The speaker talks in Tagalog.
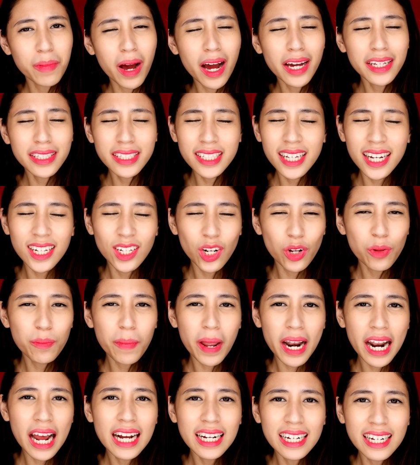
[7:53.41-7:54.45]
Bakit ganun?
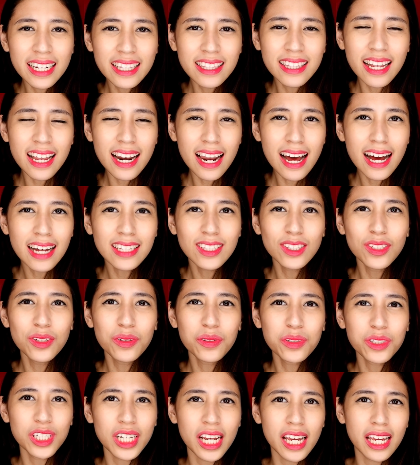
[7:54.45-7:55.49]
Parang ang ganda lahat
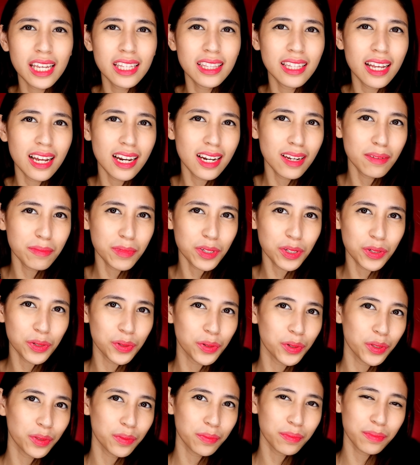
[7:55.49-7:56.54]
ng shade. Alam
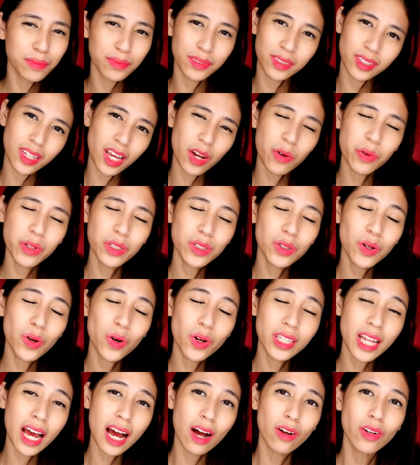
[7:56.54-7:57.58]
niyo yun, ewan ko,
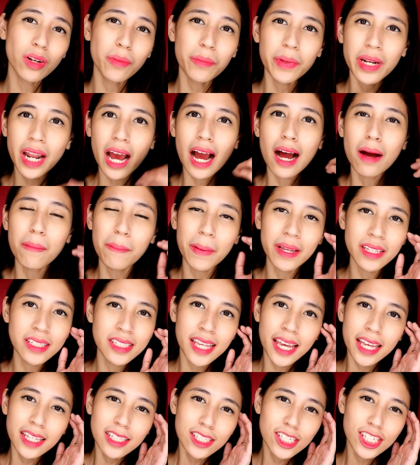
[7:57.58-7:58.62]
ako lang ba
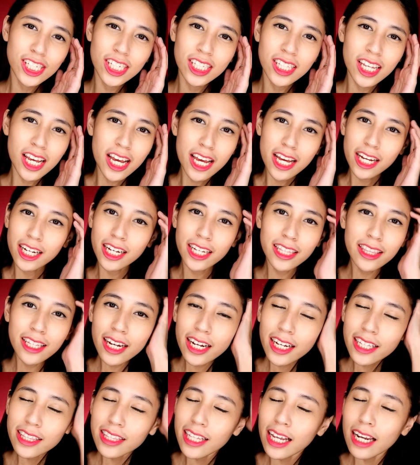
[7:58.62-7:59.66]
nakakapansin?
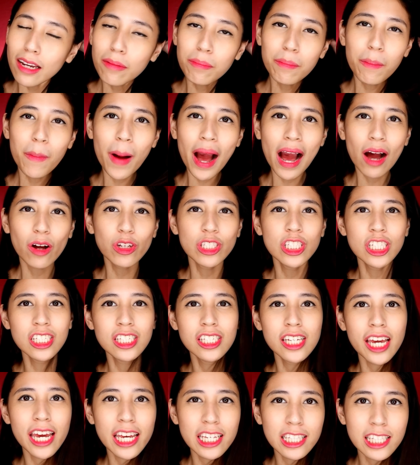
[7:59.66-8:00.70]
Gandang-ganda lang ba ako?
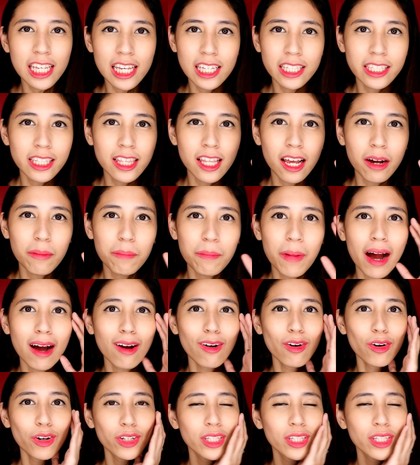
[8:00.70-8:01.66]
GGSS lang ba ako?